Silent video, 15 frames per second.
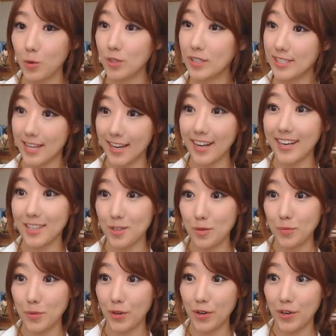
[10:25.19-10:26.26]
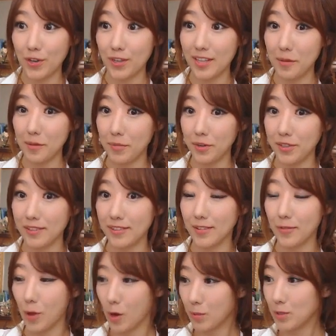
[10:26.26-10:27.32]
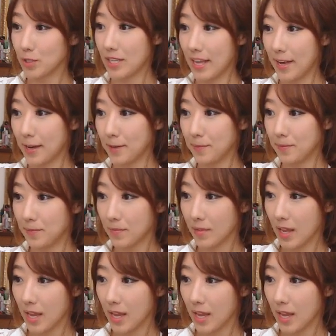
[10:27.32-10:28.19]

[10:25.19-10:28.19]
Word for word: 오늘 제가 가져온 표현 한번 외워보실래요?